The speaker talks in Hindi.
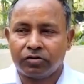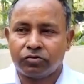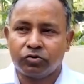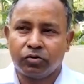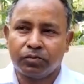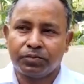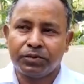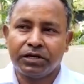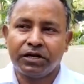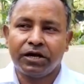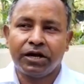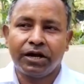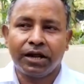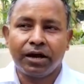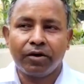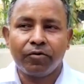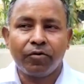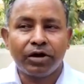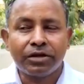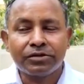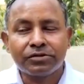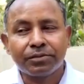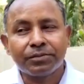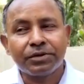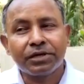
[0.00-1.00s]
और जो भी निर्णय
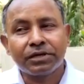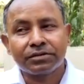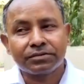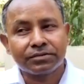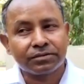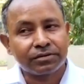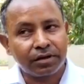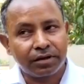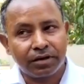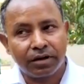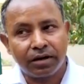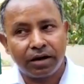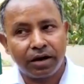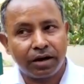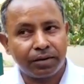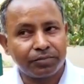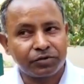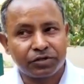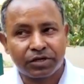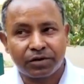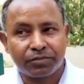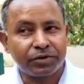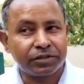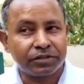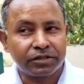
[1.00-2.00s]
हुआ है सभी आम
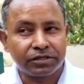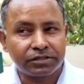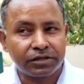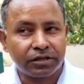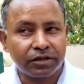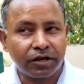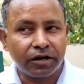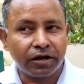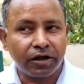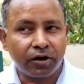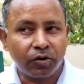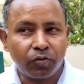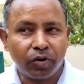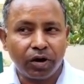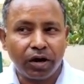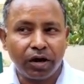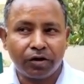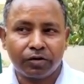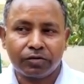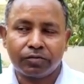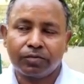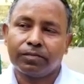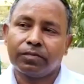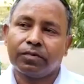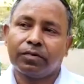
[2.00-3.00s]
सहमति से निर्णय हुआ
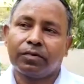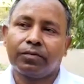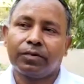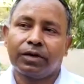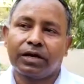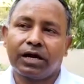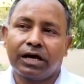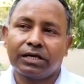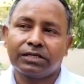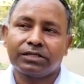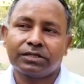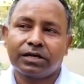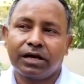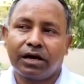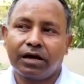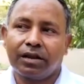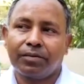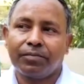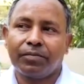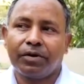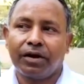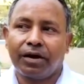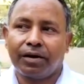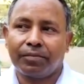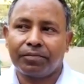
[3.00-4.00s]
है विकास
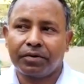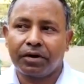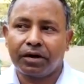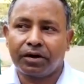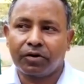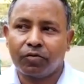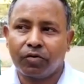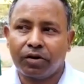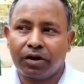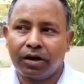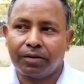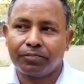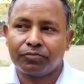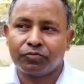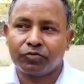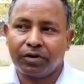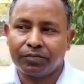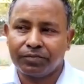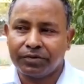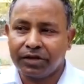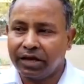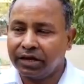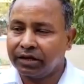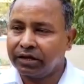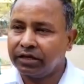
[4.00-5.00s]
कार्य में आप घोड़ा आप
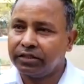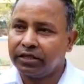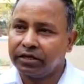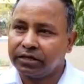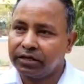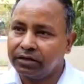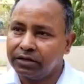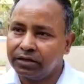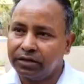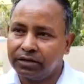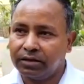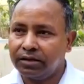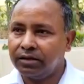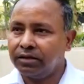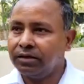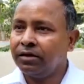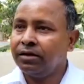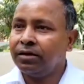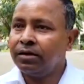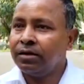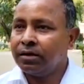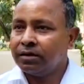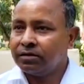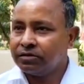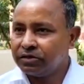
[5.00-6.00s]
स्वयं जाएंगे देखेंगे कि
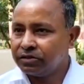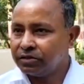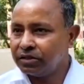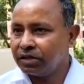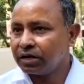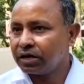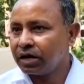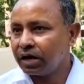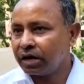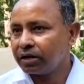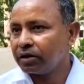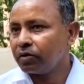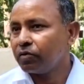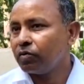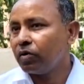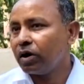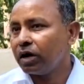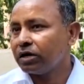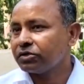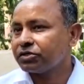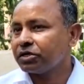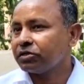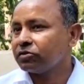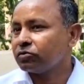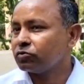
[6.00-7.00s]
जितना कार्य
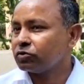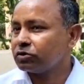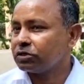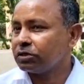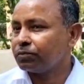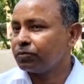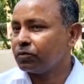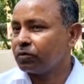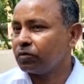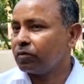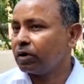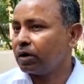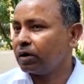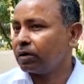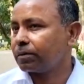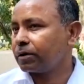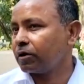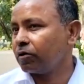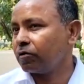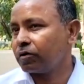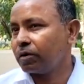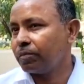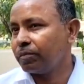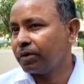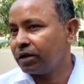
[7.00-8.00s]
हुआ है संतुष्टिपूर्ण हुआ है
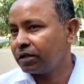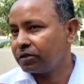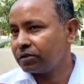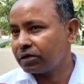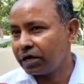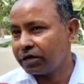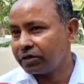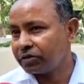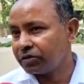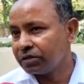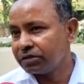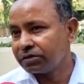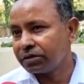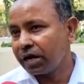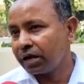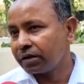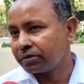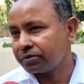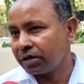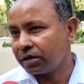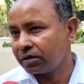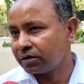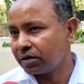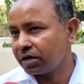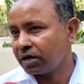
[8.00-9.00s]
क्योंकि मेरे साढ़े तीन
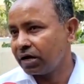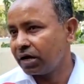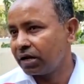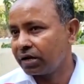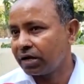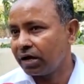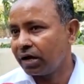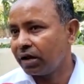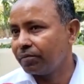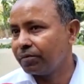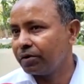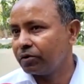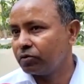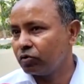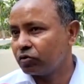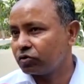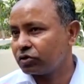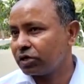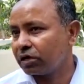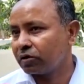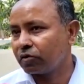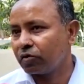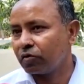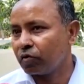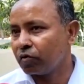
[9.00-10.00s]
साल के कार्यकाल में दो
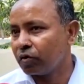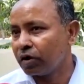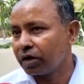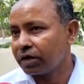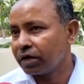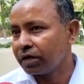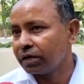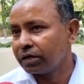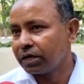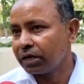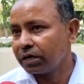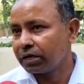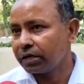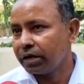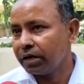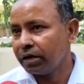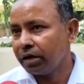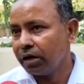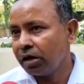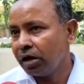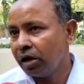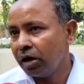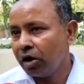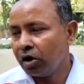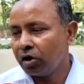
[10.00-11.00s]
साल कोरोना का निकल गया
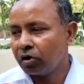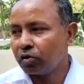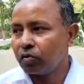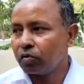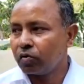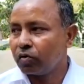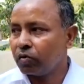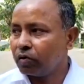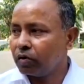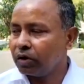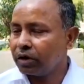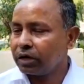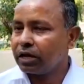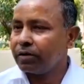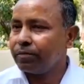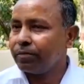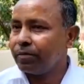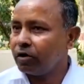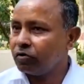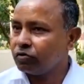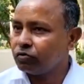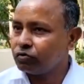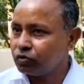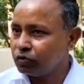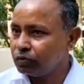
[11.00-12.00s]
तो कोरोना के
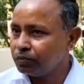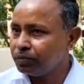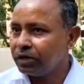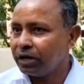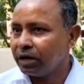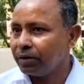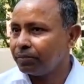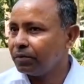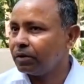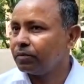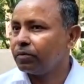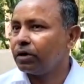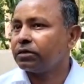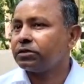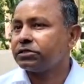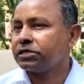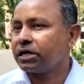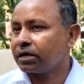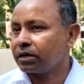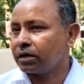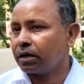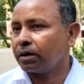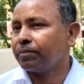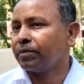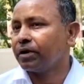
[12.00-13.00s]
बावजूद भी हमने वो
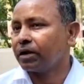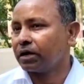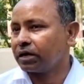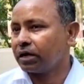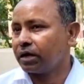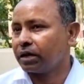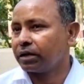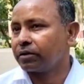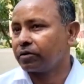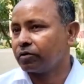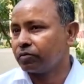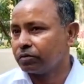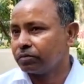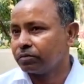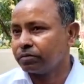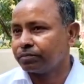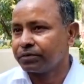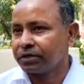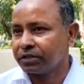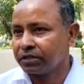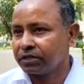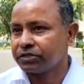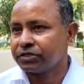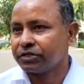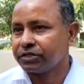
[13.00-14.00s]
अच्छा अपना कार्य
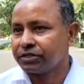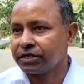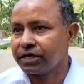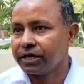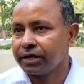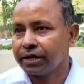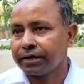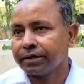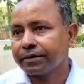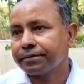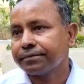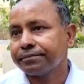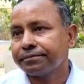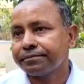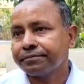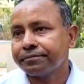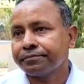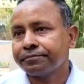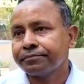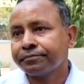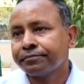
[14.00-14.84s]
प्रदर्शित किया है